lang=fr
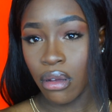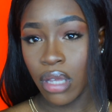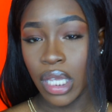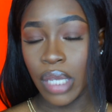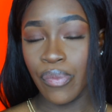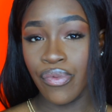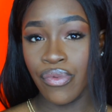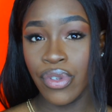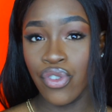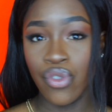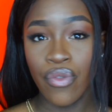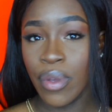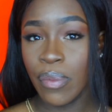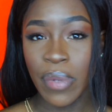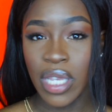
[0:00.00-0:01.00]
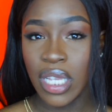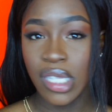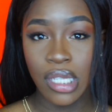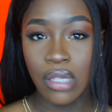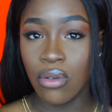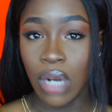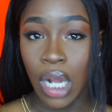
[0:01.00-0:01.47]
Et puis je devais payer
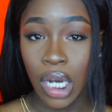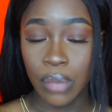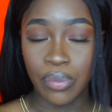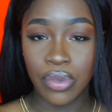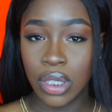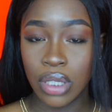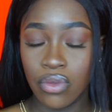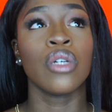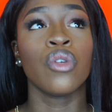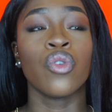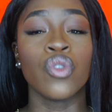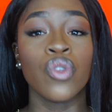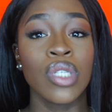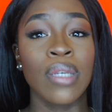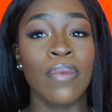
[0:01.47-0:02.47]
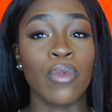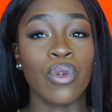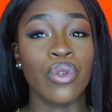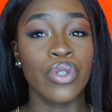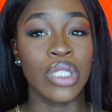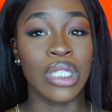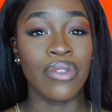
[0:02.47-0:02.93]
10 dollars et puis c'est tout. Le deuxième truc
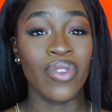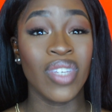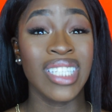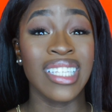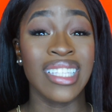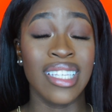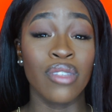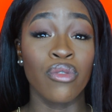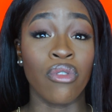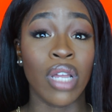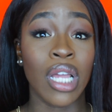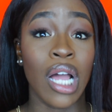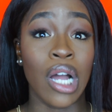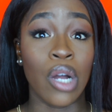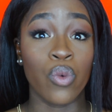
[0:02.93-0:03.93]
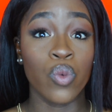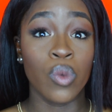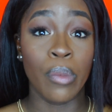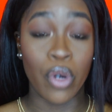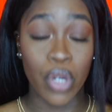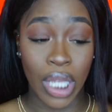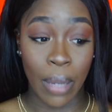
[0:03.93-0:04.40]
que j'ai fait c'était d'ouvrir un compte
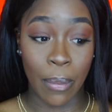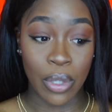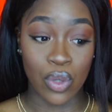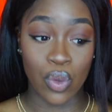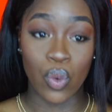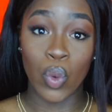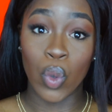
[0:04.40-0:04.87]
bancaire parce que